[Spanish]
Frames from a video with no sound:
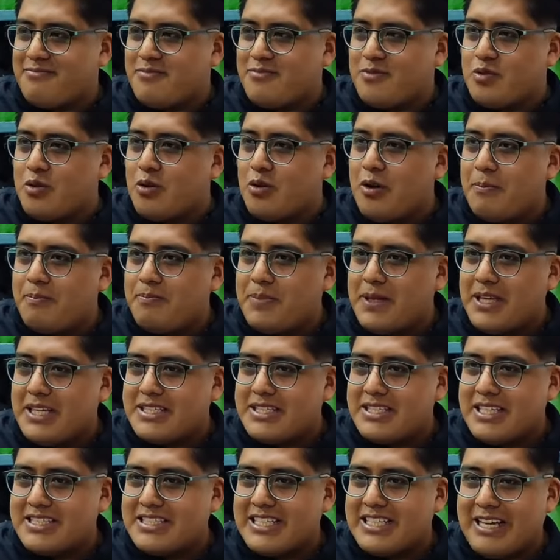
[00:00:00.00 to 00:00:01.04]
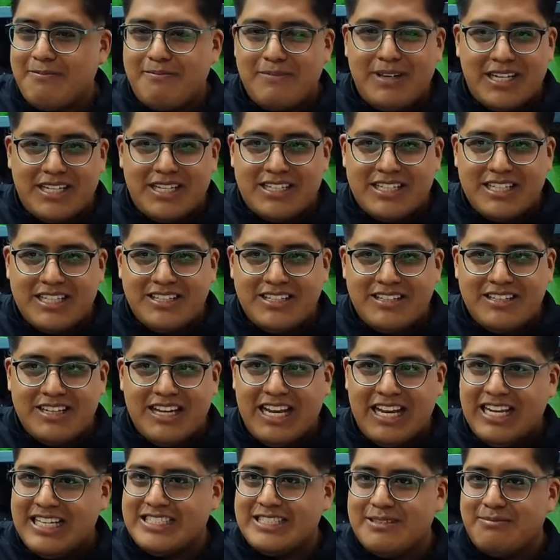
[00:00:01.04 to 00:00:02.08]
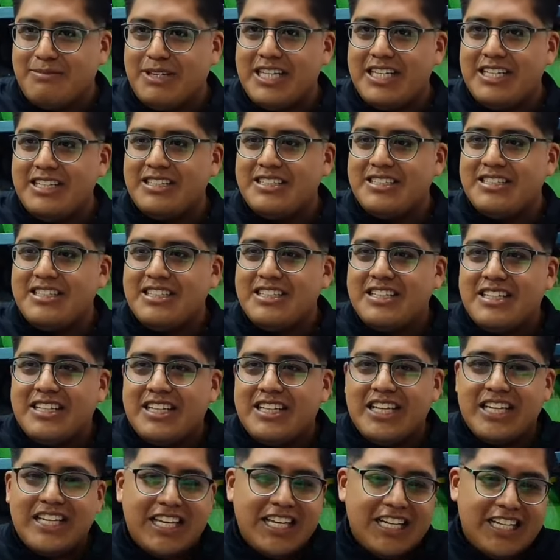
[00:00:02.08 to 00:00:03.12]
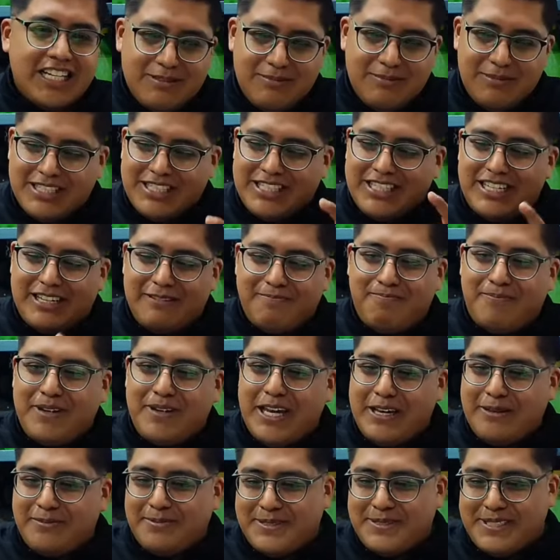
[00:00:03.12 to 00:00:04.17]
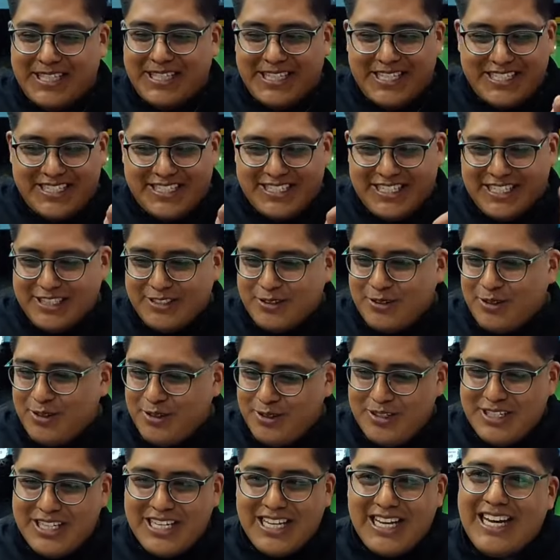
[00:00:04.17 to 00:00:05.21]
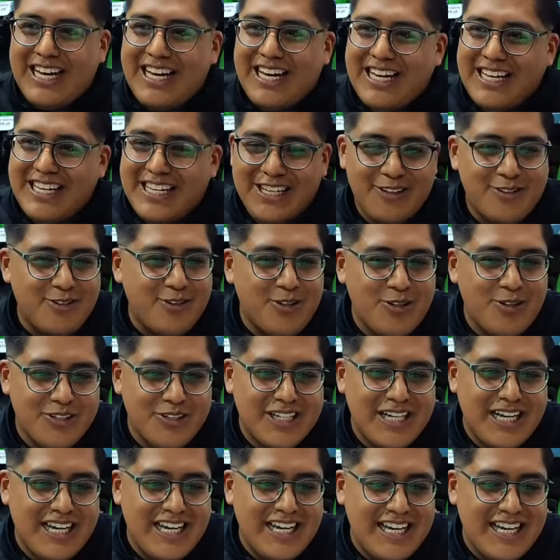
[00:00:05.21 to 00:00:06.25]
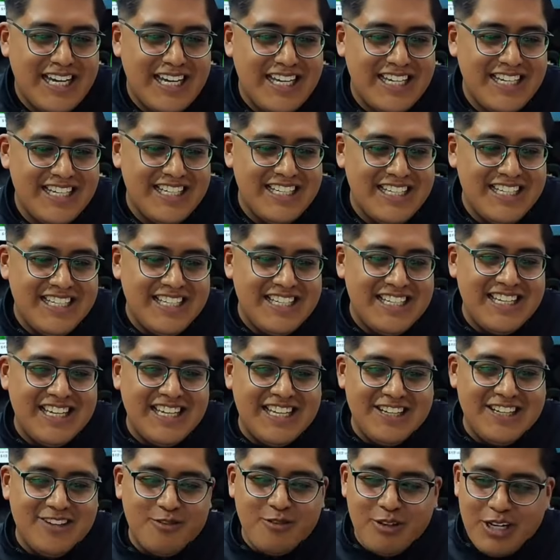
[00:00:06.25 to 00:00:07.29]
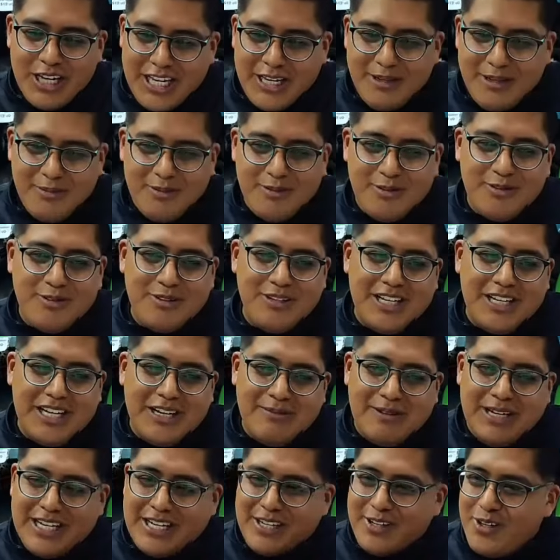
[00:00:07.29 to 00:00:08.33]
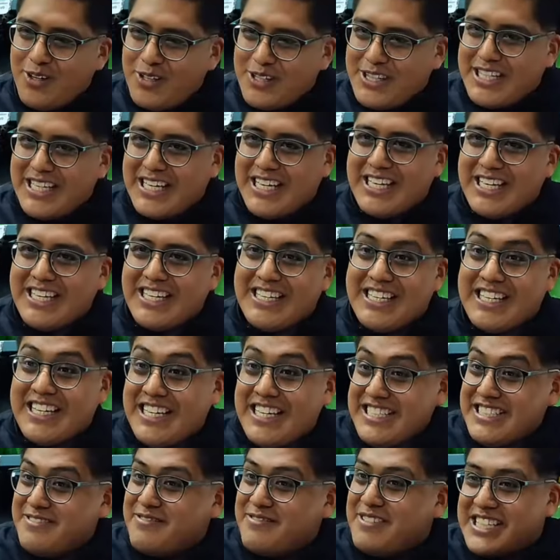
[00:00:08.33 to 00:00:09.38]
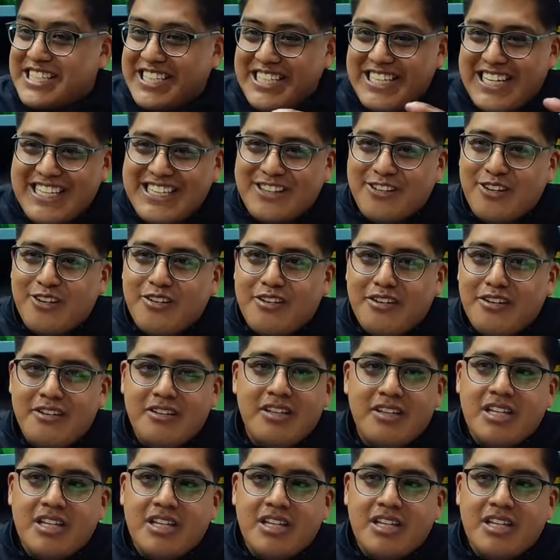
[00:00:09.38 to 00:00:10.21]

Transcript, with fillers: tú empiezas a invertir a la semana y quieres invertir en Pepsi, Red Cola, en Coca, en huevo, en abarrote, quieres invertir en todo